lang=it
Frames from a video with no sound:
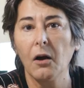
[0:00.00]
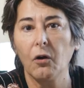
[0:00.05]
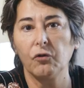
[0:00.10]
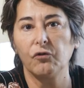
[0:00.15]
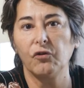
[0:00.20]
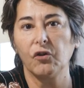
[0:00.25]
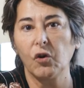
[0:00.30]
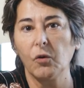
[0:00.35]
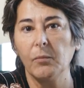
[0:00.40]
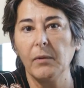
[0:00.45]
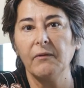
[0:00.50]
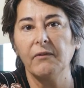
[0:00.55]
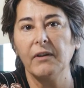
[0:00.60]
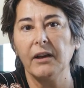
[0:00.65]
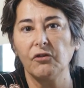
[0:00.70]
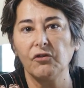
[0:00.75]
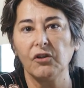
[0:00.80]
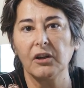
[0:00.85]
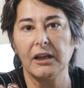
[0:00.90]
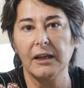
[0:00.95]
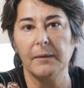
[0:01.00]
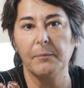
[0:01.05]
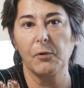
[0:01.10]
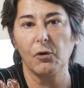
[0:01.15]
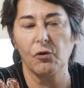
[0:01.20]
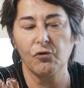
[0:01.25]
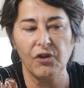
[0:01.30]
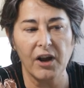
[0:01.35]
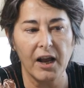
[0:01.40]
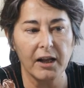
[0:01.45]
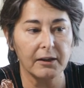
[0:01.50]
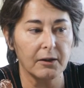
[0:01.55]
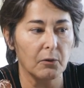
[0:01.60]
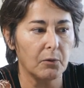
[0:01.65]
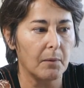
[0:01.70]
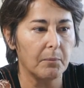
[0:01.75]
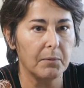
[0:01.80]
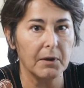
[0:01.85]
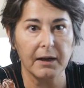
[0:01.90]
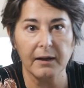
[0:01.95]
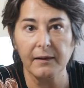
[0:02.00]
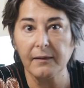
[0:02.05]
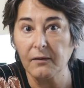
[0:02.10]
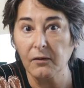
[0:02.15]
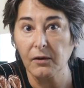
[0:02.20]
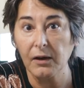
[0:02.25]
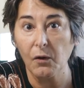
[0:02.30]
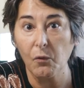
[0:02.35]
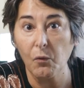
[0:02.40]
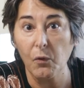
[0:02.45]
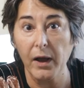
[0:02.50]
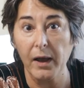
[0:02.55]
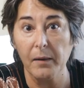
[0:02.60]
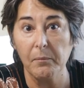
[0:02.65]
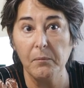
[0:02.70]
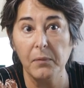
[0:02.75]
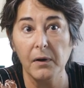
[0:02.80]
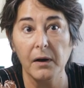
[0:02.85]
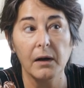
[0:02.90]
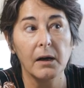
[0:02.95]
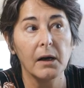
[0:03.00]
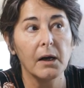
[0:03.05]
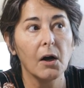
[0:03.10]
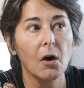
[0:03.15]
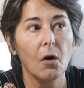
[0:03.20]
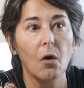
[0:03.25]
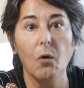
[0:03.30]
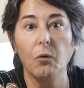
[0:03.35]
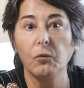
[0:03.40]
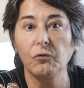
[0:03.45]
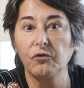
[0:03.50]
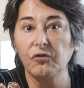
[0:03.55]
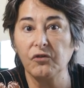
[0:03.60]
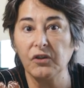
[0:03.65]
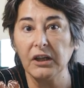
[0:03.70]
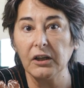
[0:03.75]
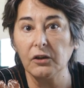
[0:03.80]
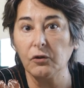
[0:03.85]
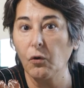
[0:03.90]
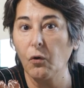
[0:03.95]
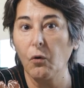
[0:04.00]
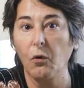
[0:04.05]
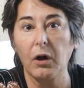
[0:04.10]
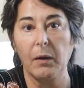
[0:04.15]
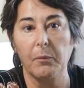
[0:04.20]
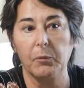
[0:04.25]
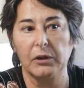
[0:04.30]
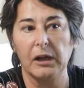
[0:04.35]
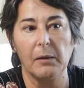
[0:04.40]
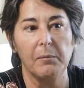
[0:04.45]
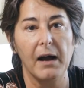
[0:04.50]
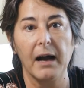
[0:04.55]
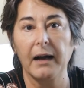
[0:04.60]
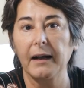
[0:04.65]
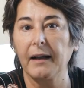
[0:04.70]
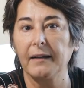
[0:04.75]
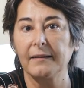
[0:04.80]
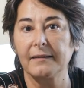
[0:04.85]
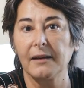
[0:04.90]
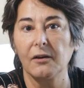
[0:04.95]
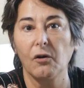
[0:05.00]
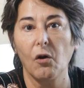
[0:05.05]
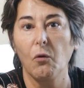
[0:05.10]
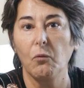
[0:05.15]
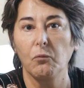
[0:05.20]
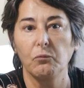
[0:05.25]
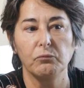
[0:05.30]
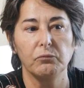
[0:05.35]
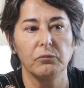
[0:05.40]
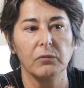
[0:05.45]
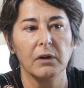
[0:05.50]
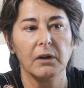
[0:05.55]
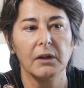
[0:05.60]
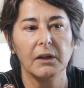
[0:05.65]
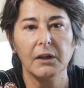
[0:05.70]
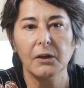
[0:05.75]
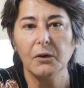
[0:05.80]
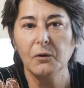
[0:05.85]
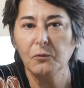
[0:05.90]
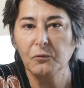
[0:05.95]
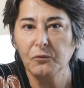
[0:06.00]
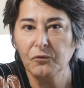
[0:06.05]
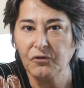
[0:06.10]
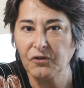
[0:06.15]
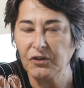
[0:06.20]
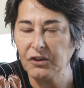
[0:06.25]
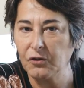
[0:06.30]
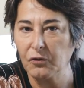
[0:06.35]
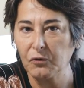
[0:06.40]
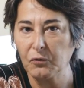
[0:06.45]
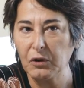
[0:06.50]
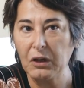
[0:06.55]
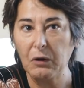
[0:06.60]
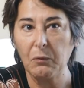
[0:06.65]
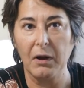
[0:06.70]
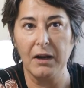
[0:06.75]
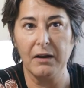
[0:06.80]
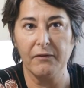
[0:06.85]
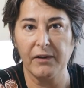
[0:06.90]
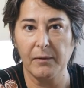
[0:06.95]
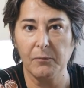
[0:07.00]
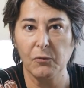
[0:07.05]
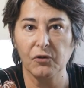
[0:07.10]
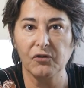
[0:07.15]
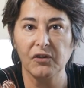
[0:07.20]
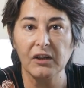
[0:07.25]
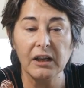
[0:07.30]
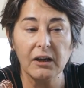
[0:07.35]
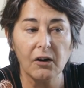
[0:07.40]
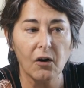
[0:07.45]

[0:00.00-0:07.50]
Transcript: così come invece chi progetta un'applicazione web o un sito che potrebbe anche essere no, un, un sito di quelli famosi di